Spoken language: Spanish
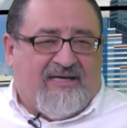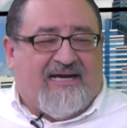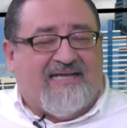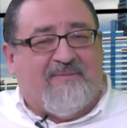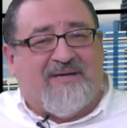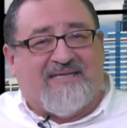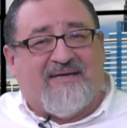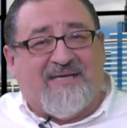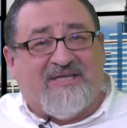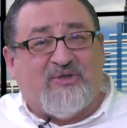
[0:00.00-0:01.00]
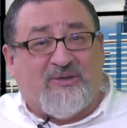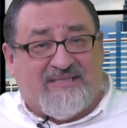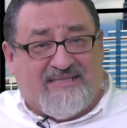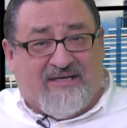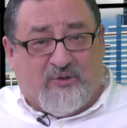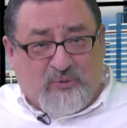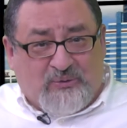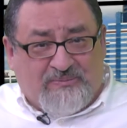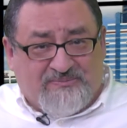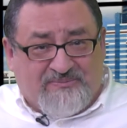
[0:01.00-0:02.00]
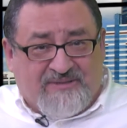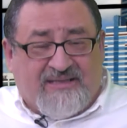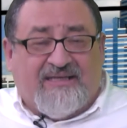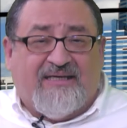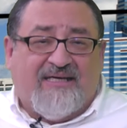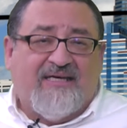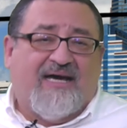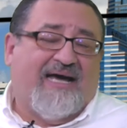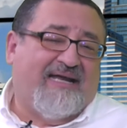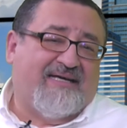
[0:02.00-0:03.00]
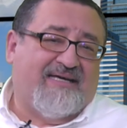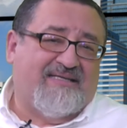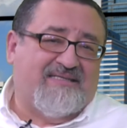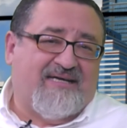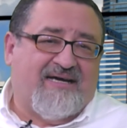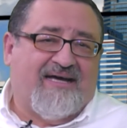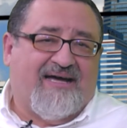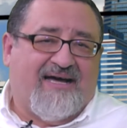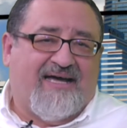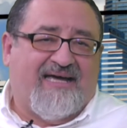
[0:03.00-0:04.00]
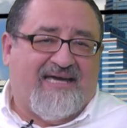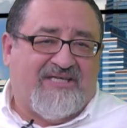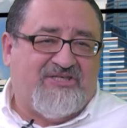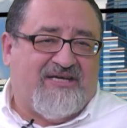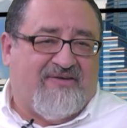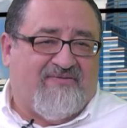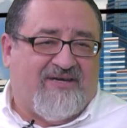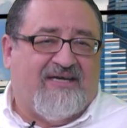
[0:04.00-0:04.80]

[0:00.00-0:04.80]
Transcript: al Departamento de Salud y a la agencia AHF,